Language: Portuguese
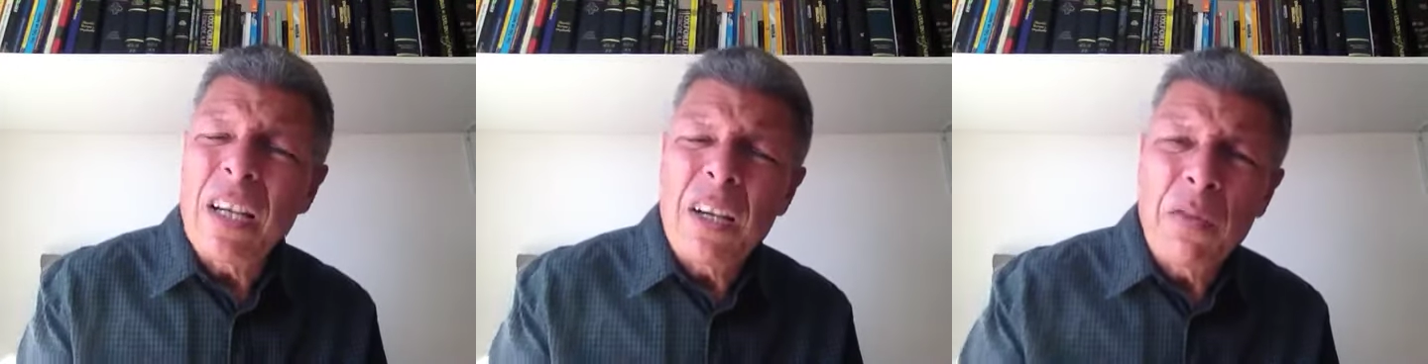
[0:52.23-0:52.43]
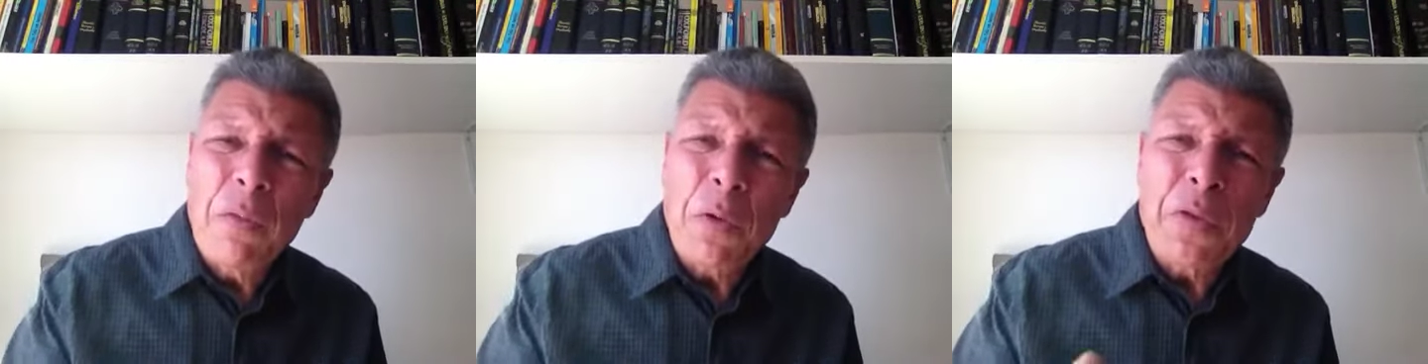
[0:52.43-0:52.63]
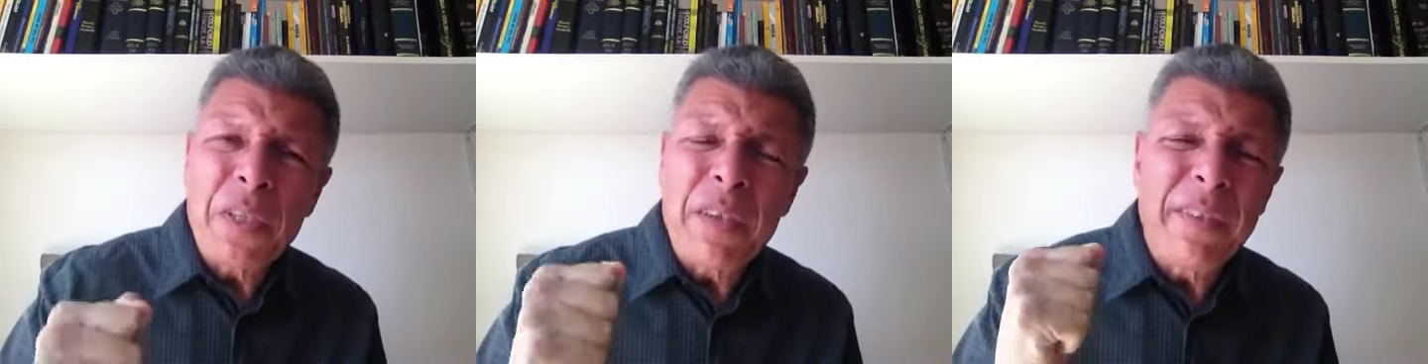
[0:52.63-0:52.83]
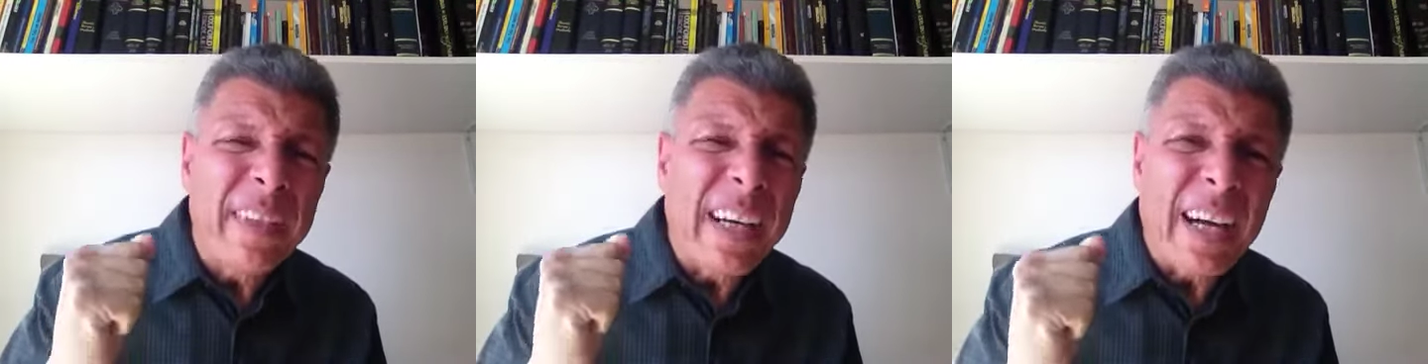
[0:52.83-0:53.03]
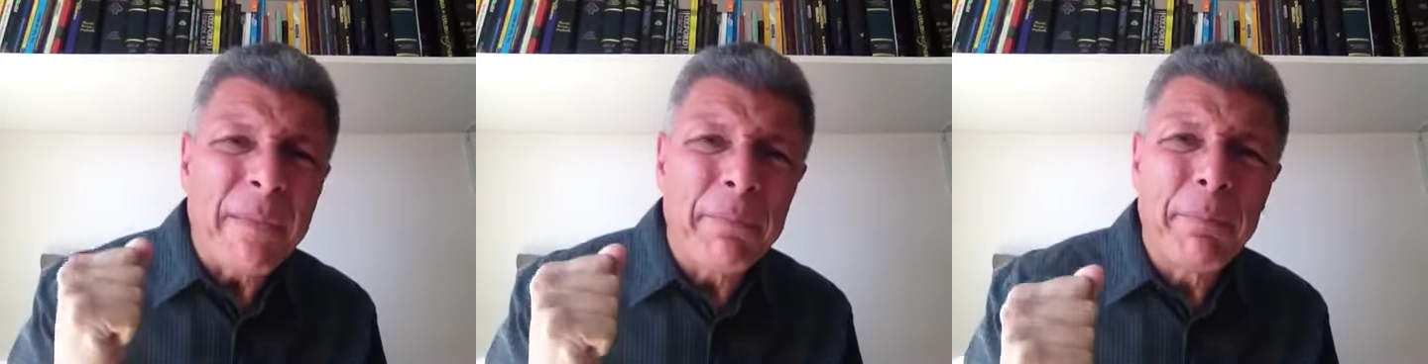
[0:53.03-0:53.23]
que você
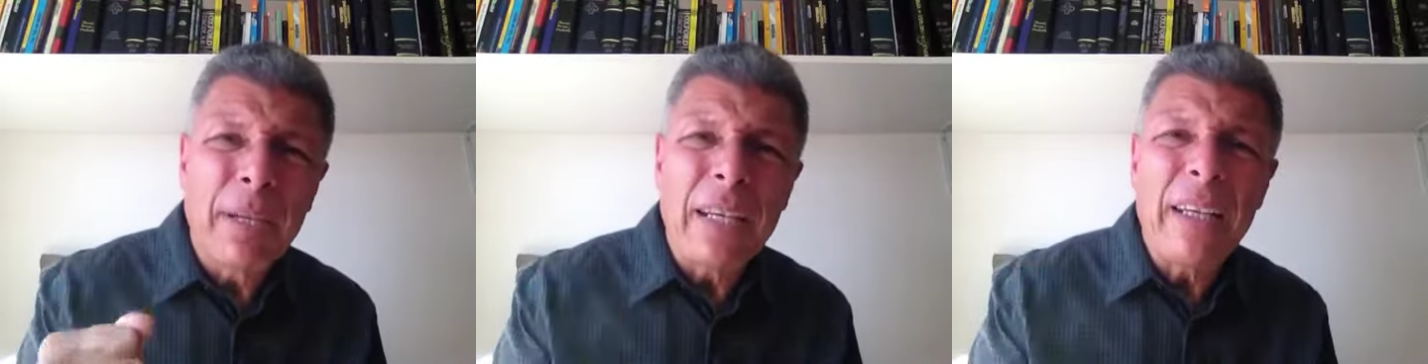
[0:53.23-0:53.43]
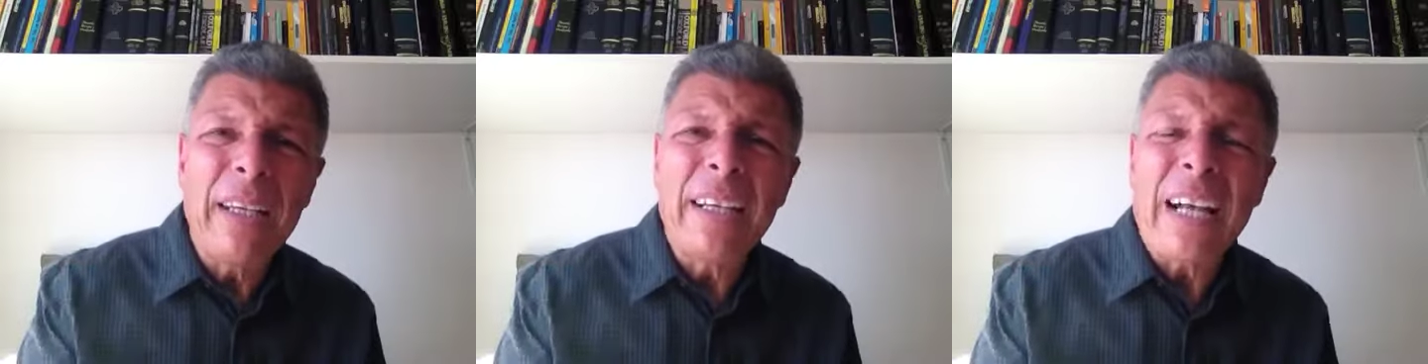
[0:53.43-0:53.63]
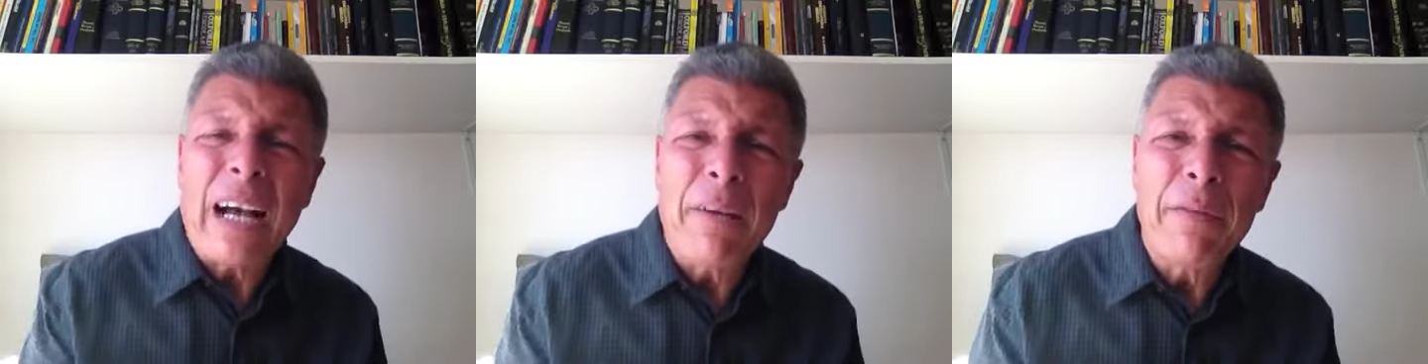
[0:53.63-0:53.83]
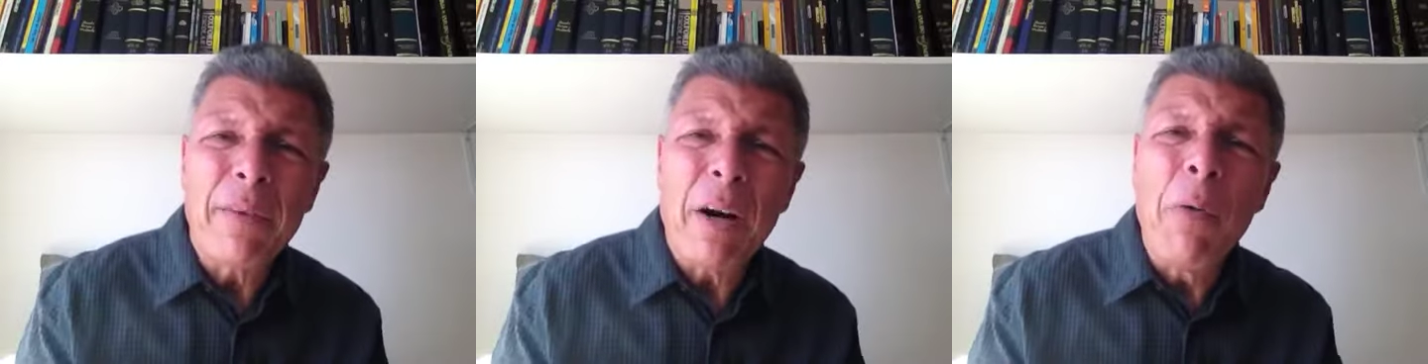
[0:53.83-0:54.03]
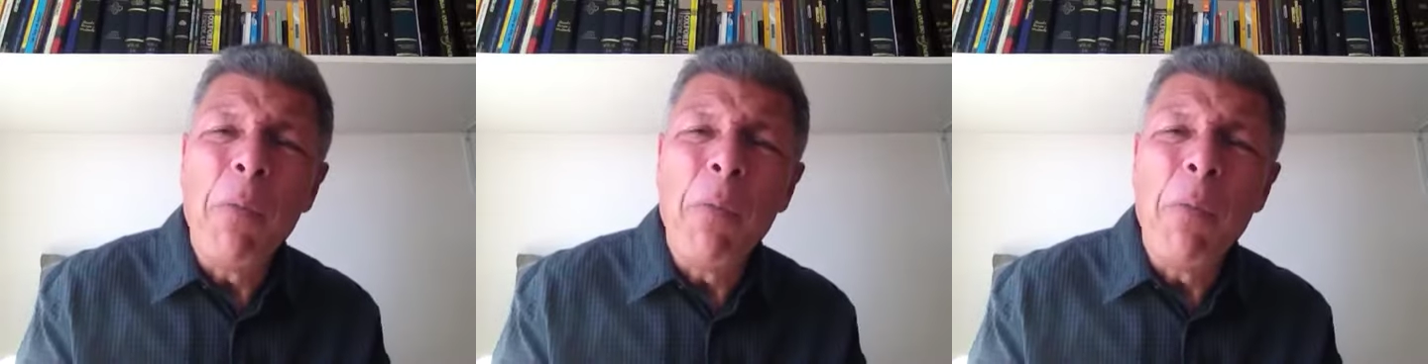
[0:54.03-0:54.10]
vai abrir e cavar